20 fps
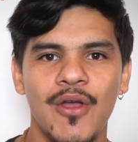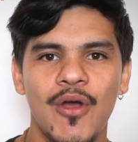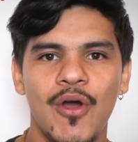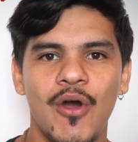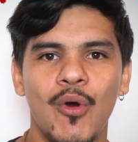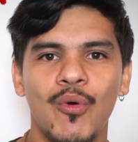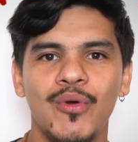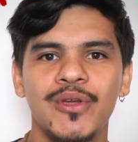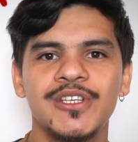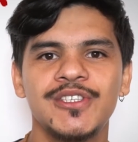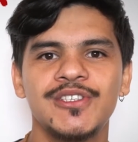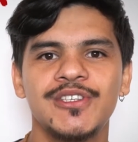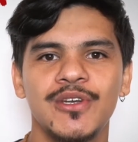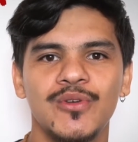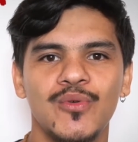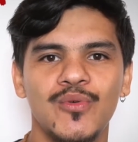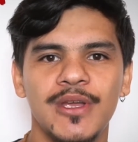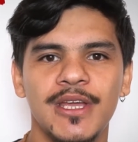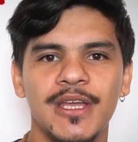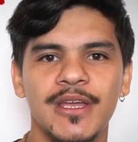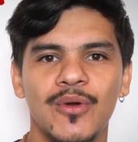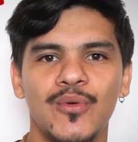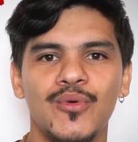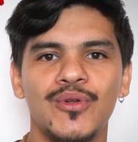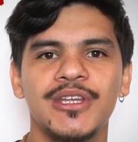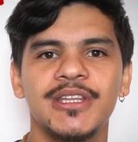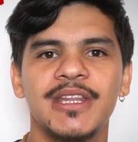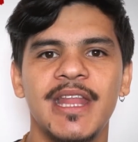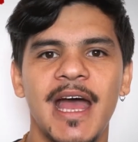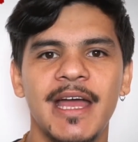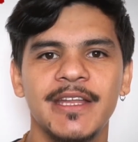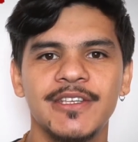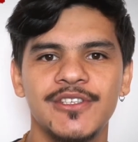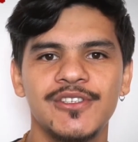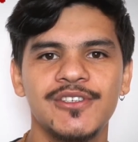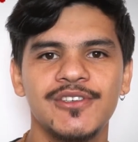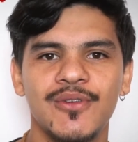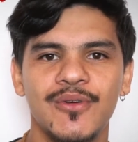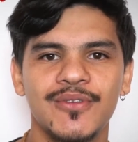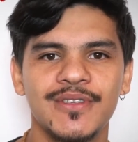ou extinguir unidades
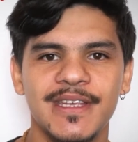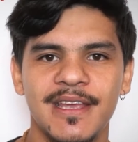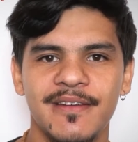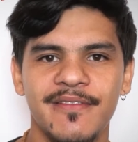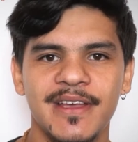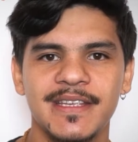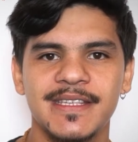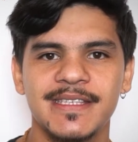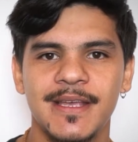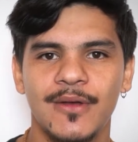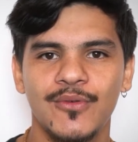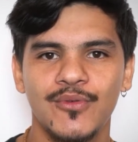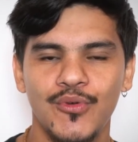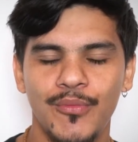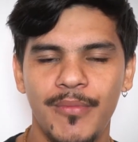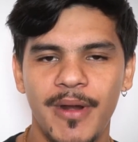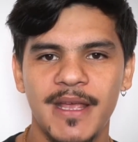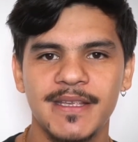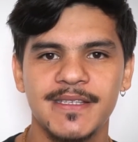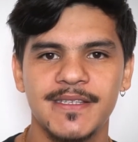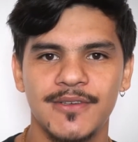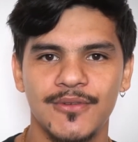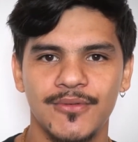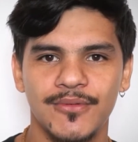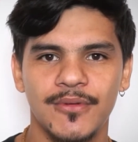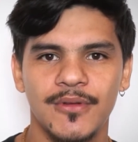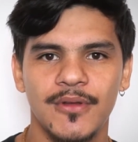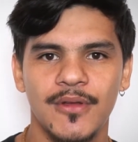de conservação no Brasil.